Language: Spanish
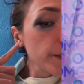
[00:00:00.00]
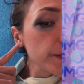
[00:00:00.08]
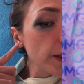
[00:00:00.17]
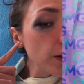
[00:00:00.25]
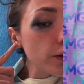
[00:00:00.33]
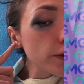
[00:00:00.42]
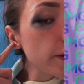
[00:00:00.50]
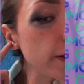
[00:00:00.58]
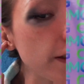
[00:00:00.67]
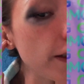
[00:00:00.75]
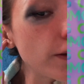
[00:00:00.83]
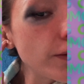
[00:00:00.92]
tengo
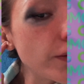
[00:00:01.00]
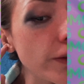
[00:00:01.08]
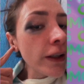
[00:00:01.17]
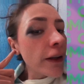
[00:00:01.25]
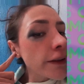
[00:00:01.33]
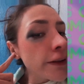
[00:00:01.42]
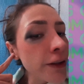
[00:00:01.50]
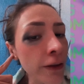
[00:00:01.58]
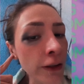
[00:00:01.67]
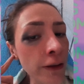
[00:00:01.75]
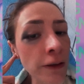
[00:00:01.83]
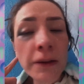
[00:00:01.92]
tinnitus en este
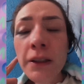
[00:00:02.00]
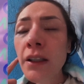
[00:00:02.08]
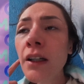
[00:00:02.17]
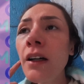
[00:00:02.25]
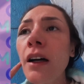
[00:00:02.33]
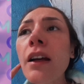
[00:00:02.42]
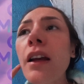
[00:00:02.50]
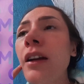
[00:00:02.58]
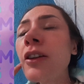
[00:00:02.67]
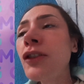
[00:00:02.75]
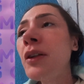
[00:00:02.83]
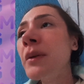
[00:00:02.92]
oído que
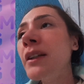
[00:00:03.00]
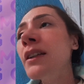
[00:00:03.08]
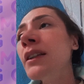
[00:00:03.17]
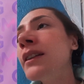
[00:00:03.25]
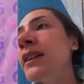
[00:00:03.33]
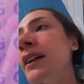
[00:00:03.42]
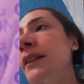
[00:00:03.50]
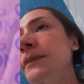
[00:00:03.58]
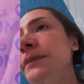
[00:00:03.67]
no se me quita